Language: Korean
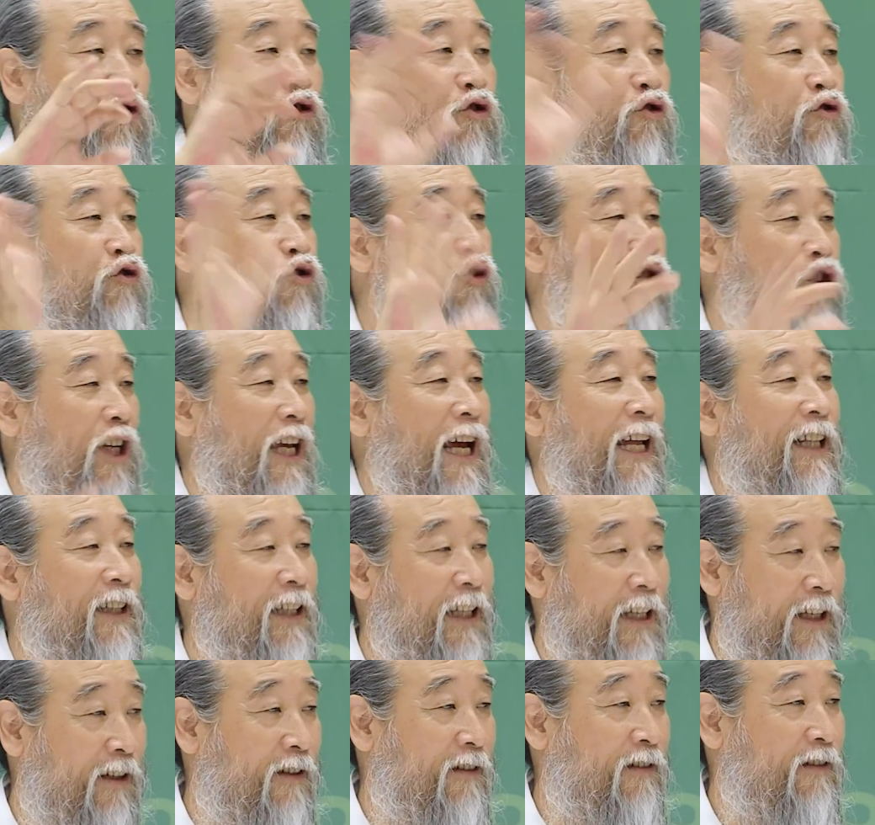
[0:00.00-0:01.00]
수축이 안
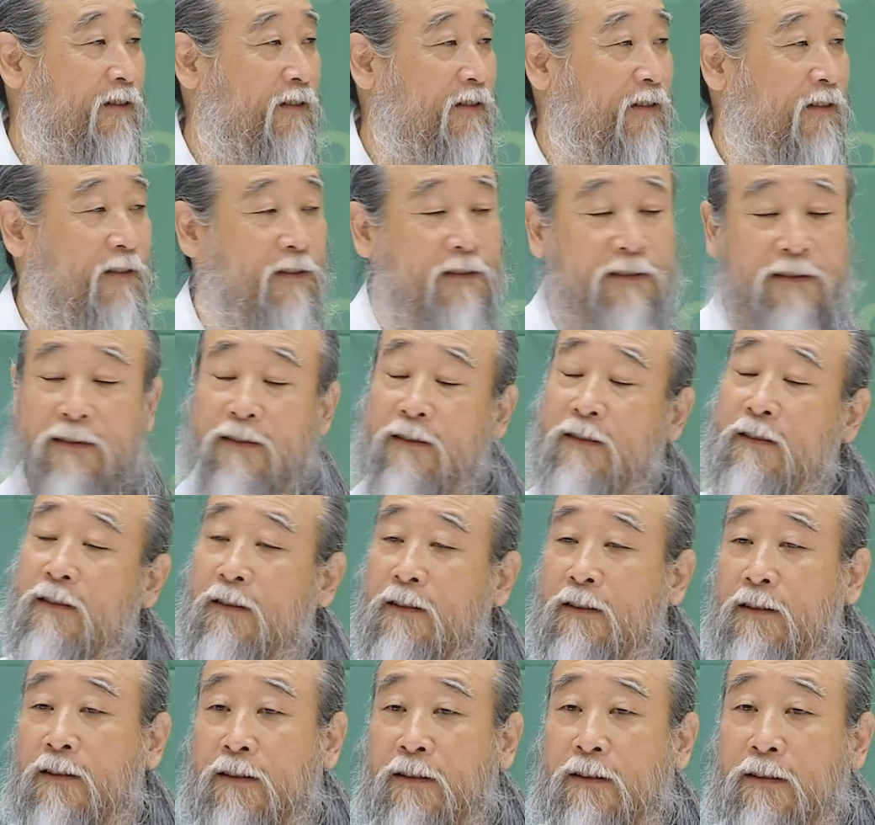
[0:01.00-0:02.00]
돼요.
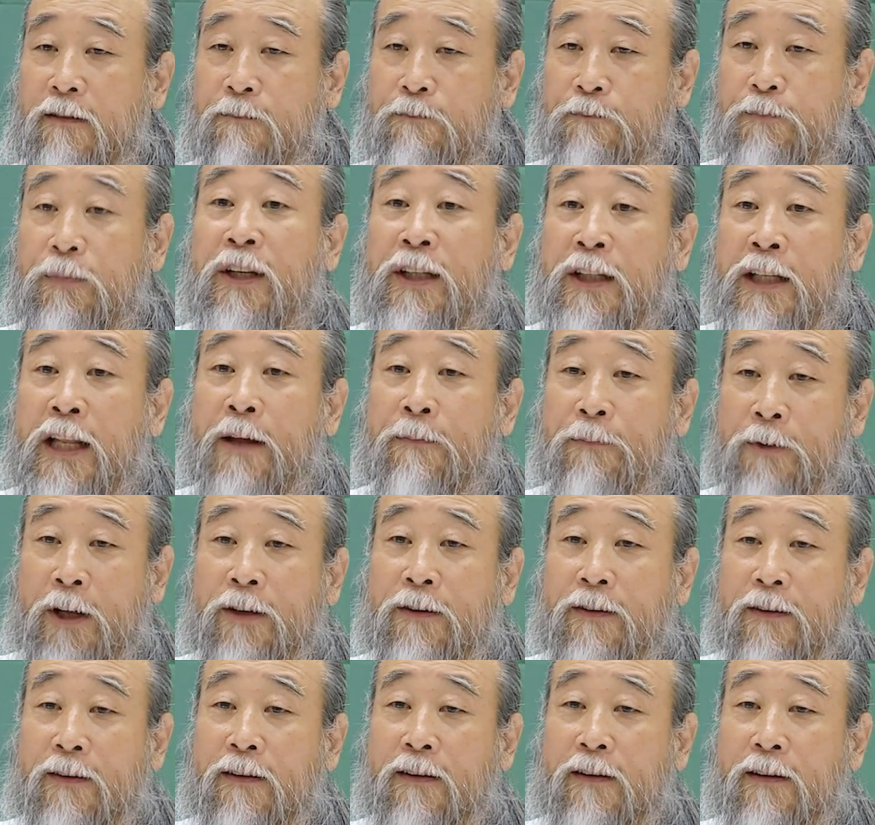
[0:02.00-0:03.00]
빚
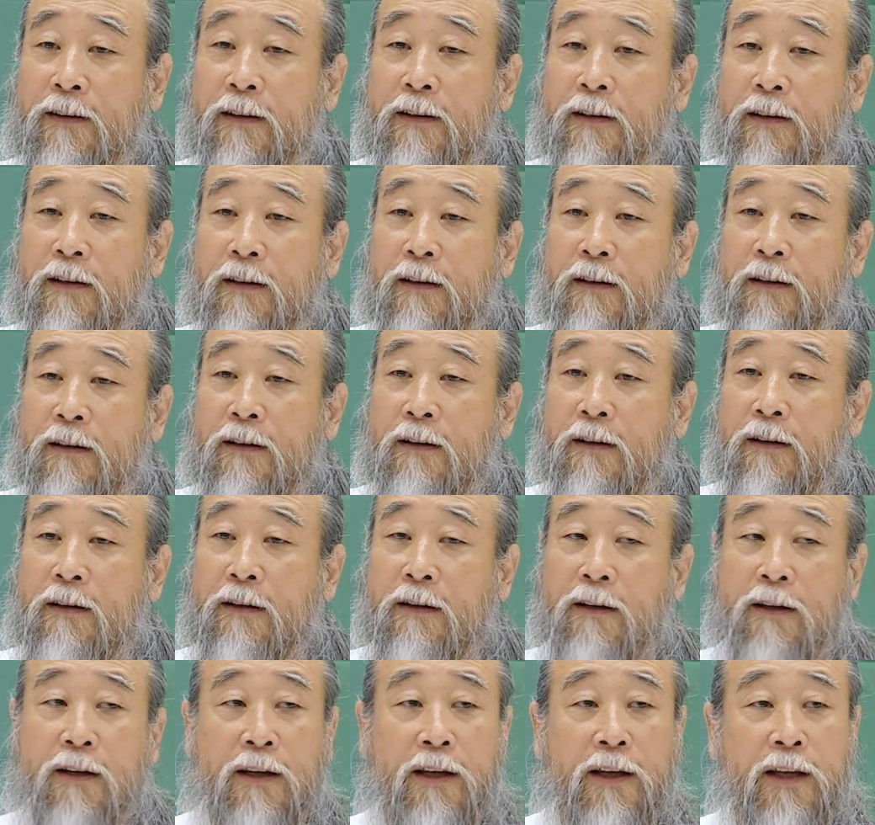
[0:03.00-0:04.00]
내면
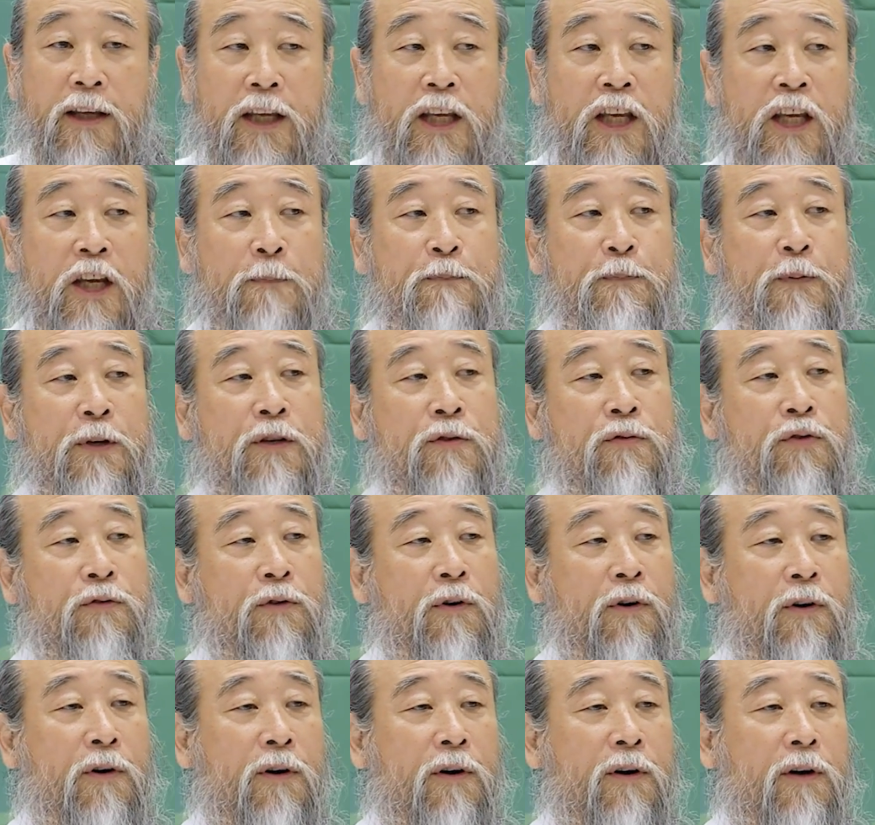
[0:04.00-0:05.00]
이
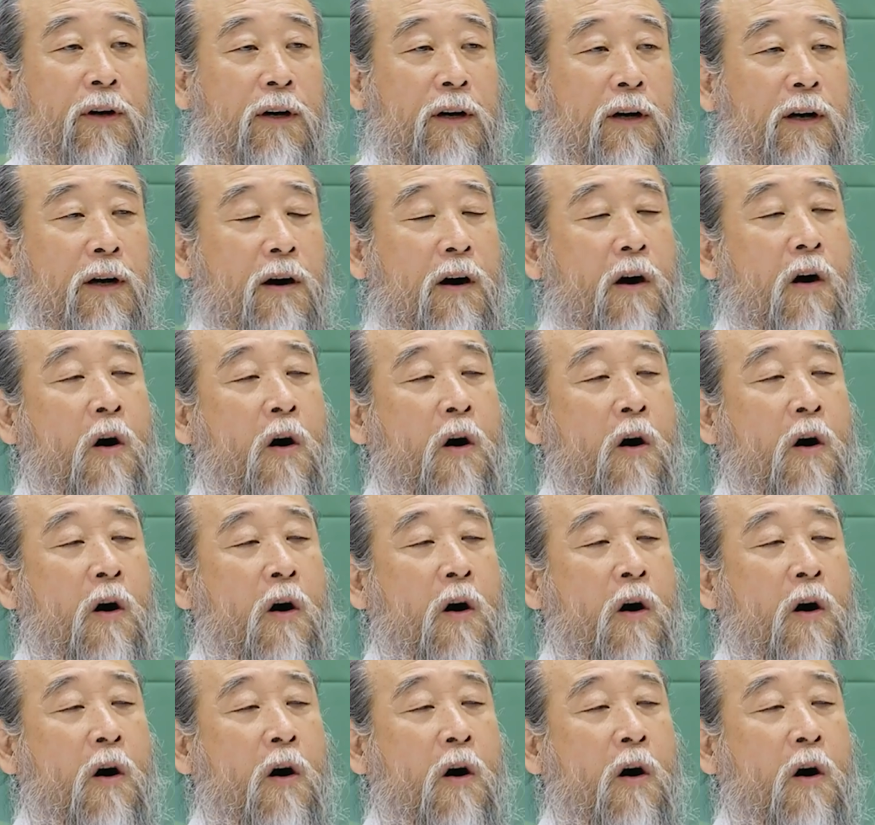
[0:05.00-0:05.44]
빚으로